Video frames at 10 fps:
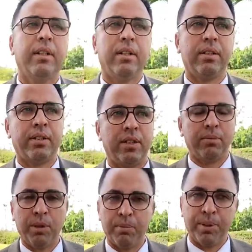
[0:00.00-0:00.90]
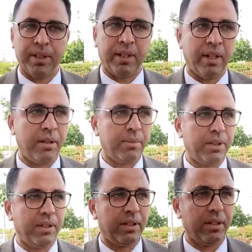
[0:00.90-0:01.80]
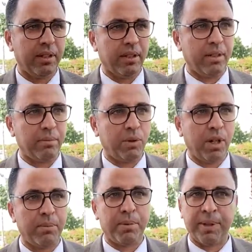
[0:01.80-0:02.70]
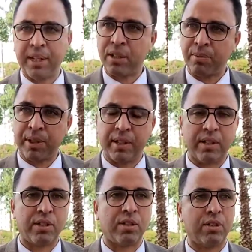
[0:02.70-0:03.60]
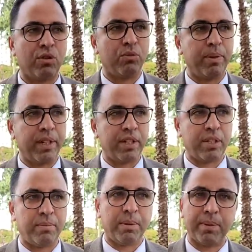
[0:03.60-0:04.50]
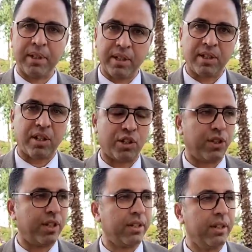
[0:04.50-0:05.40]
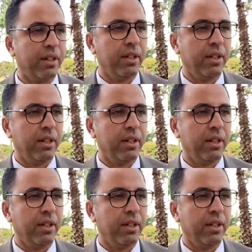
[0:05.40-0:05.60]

آه، سيدي محمد حميدي آه، محامي بيئس مكناس آه، ومارس بمدينه الرشيديه